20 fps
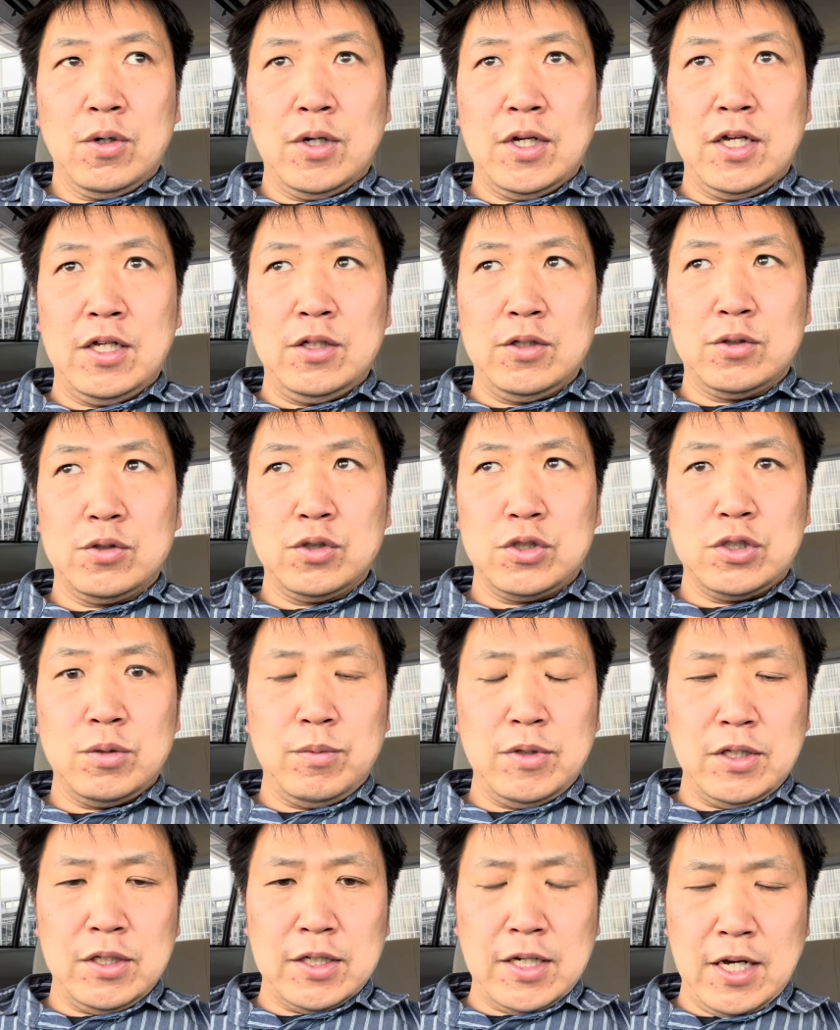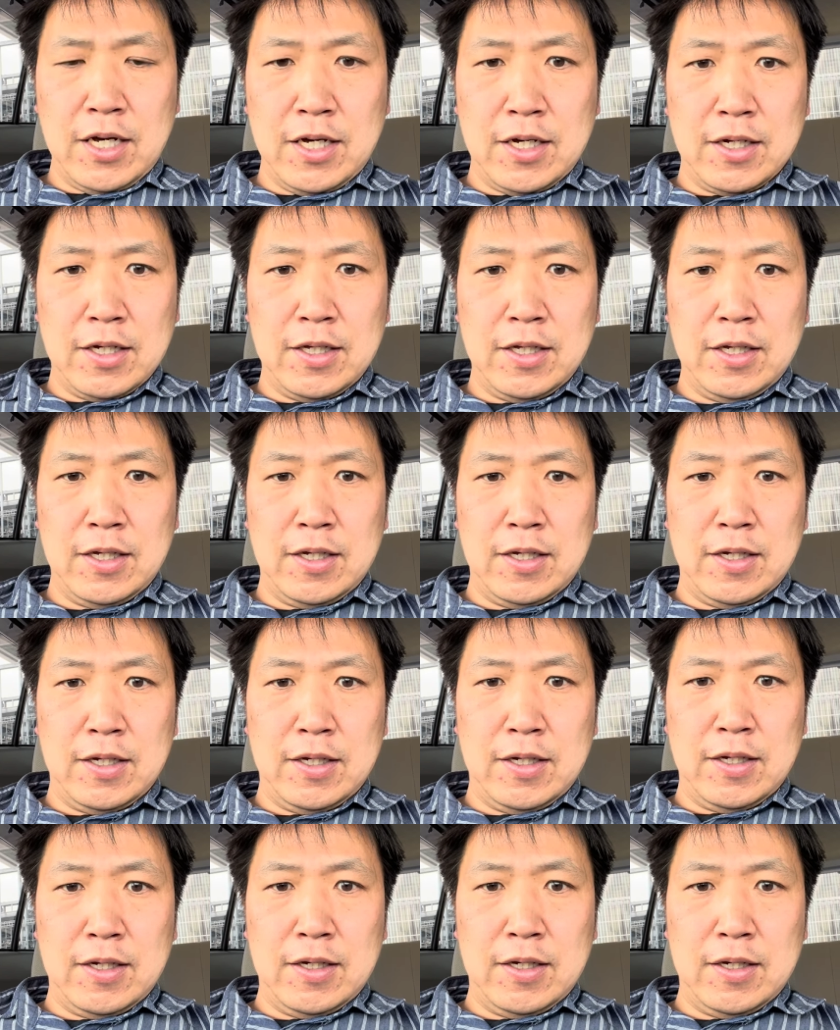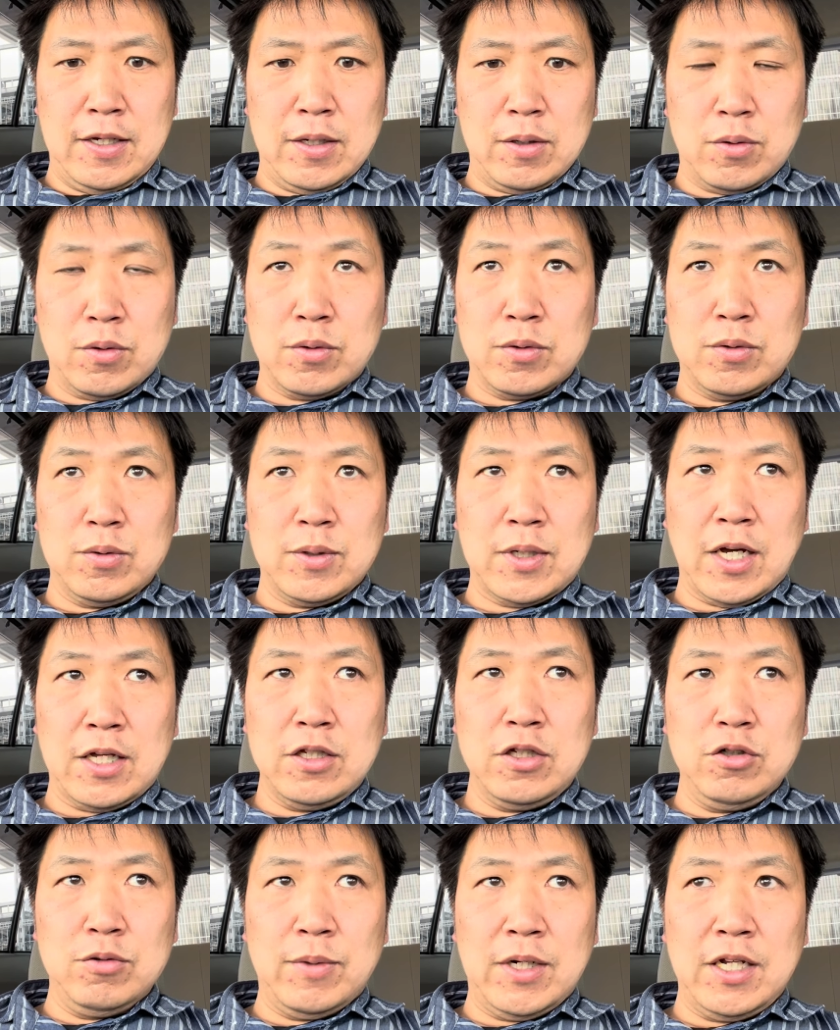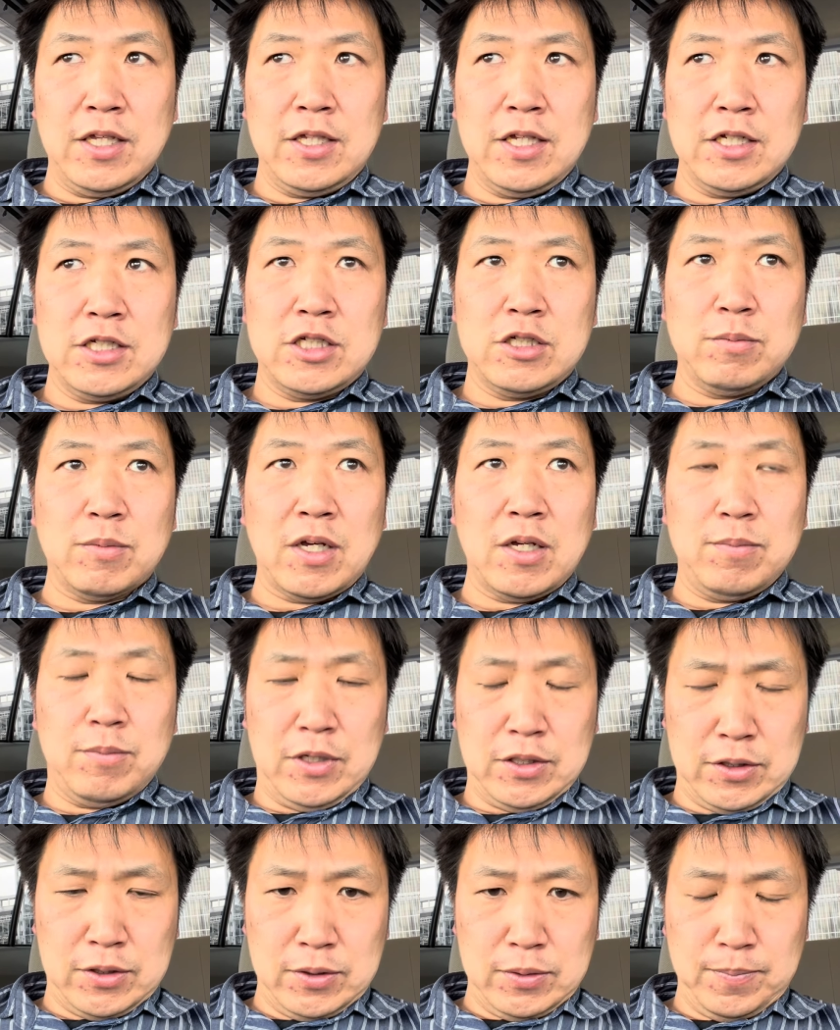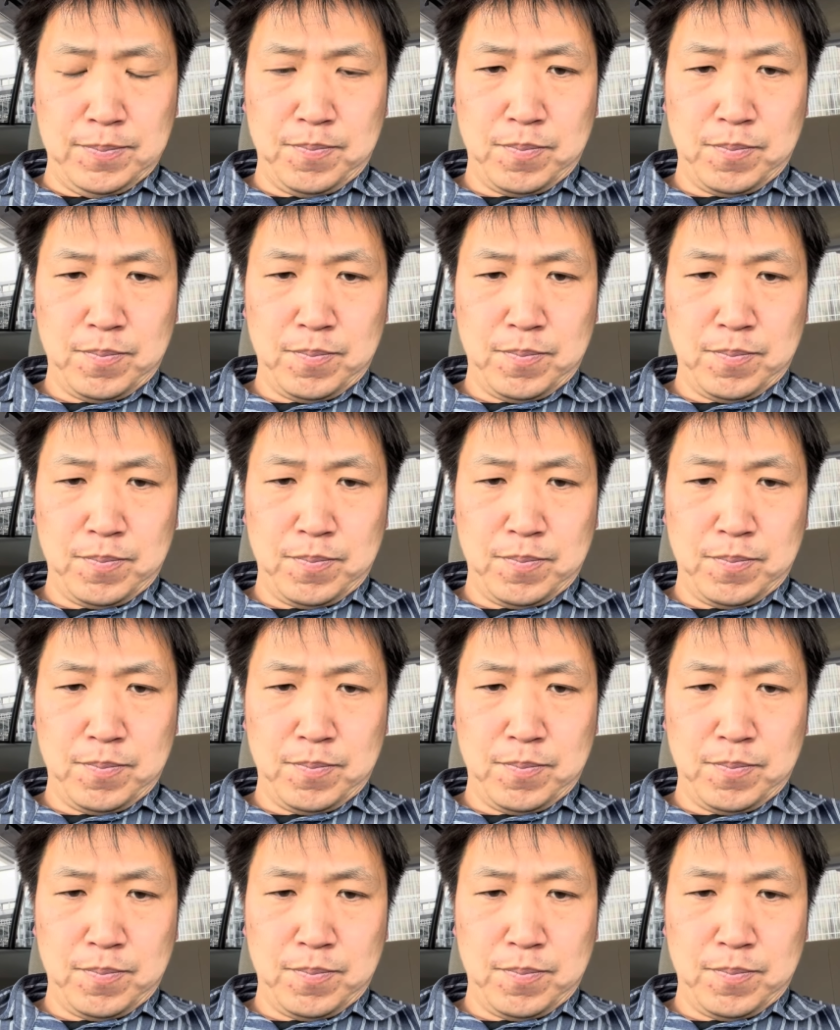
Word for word: えー、憎しみが、えこの空間に生まれてしまいます、